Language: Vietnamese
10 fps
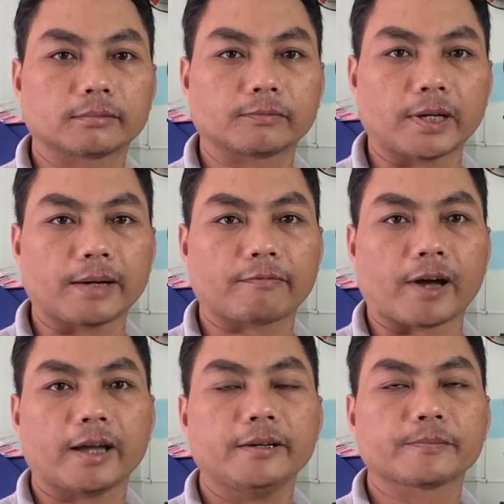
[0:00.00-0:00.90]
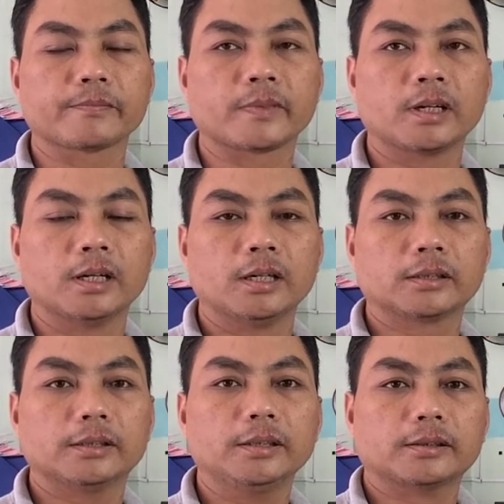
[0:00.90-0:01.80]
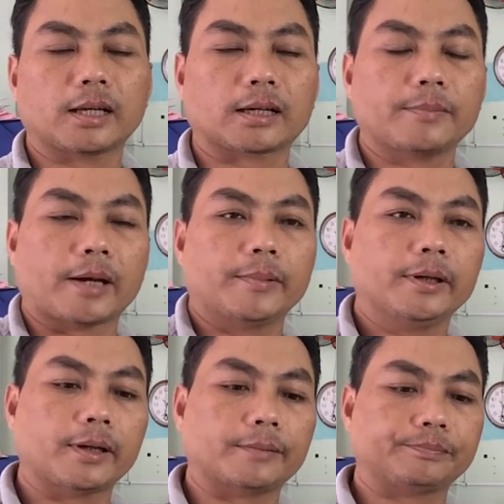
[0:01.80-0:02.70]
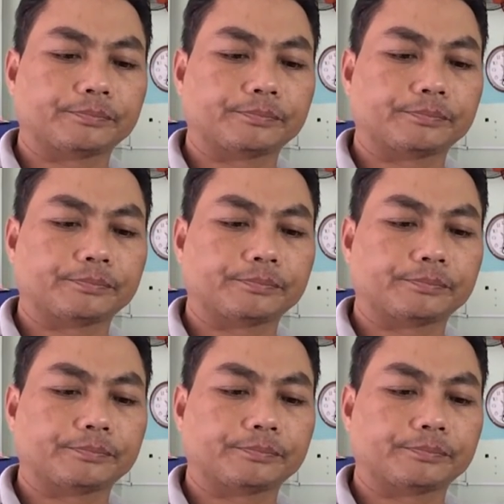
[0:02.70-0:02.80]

phải gặp phải thứ nhất là các bạn biết là